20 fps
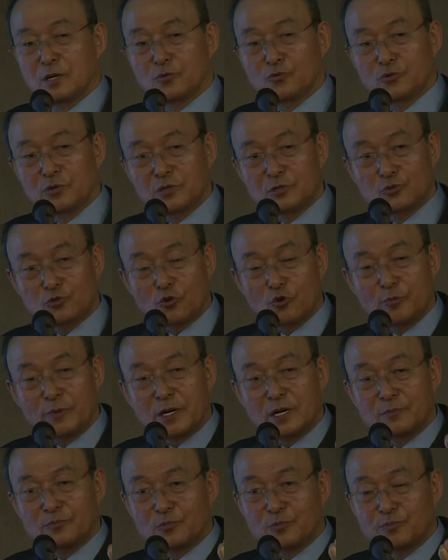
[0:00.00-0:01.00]
우리는
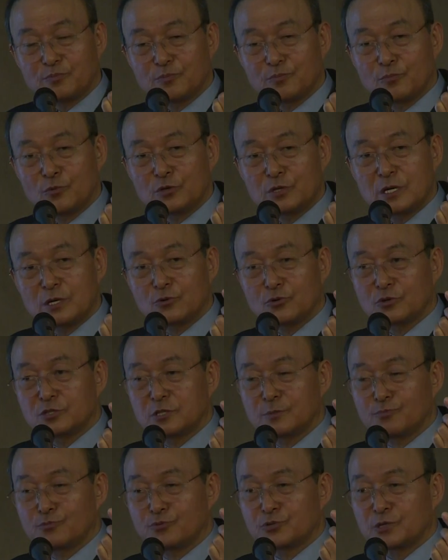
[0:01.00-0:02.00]
조그마한 모양으로
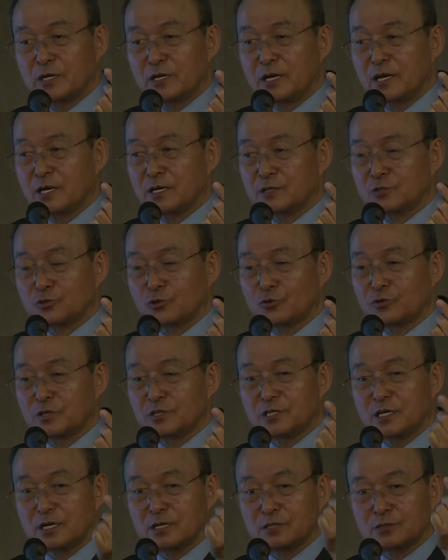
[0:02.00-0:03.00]
지금 부산에
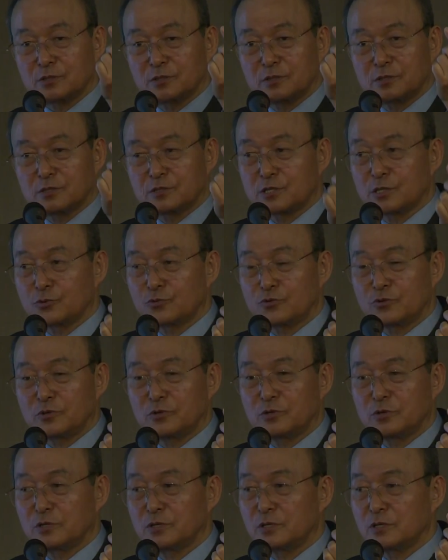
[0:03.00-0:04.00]
소년상
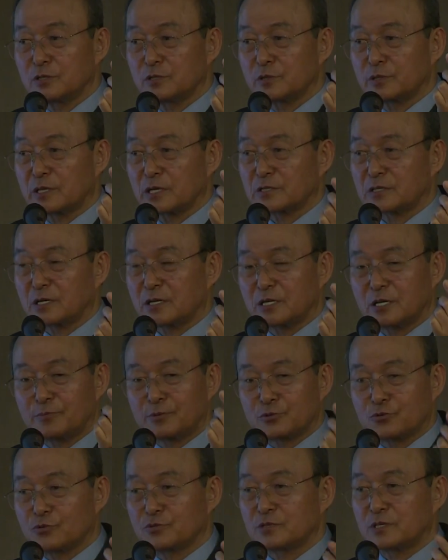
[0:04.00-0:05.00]
서울을 대사관
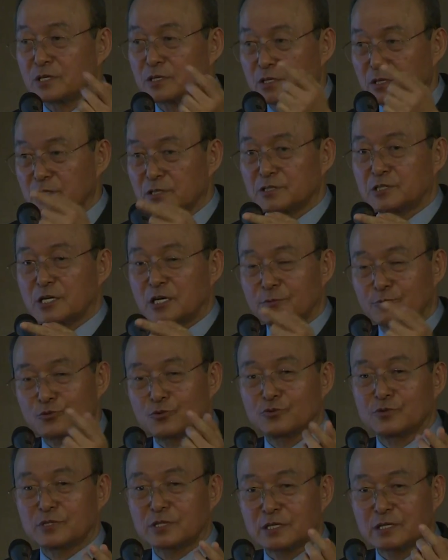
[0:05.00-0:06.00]
앞에 소년상 여 영상 앞에
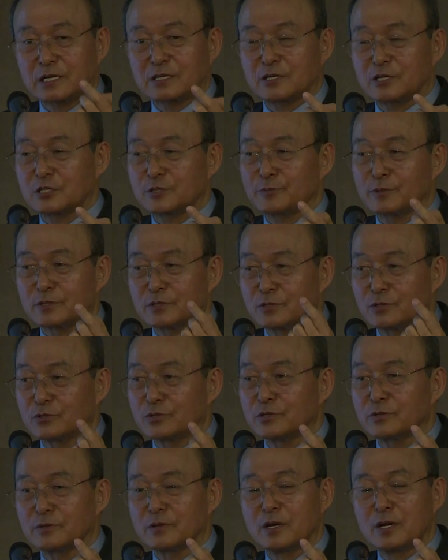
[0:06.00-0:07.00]
소년상 나타나지만
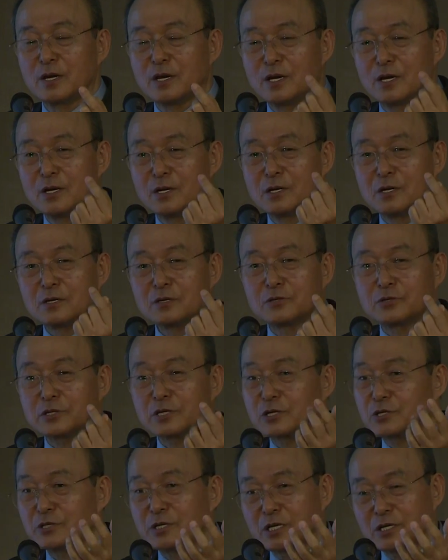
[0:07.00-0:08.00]
그거는
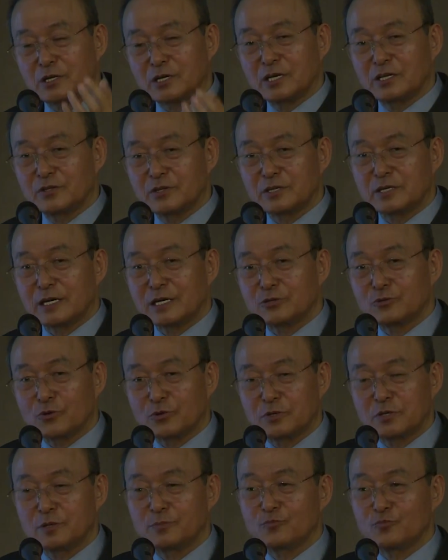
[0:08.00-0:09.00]
그게 그냥 이렇게 있는 게 아니고
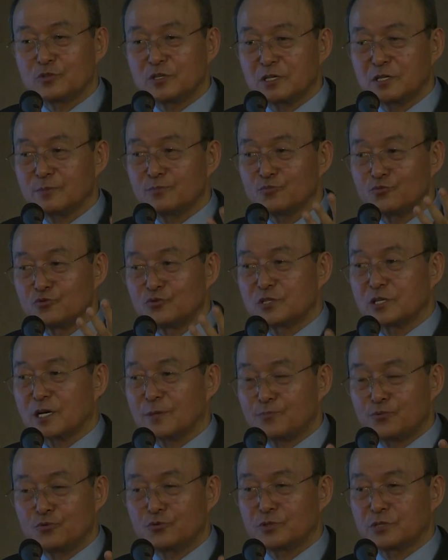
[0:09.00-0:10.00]
그런 이런
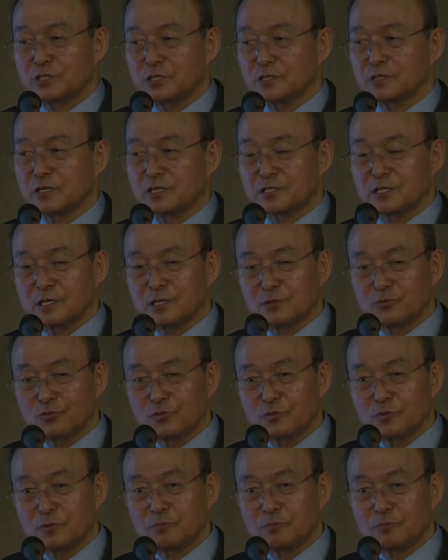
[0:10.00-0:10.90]
문제가 풀거진 것에서는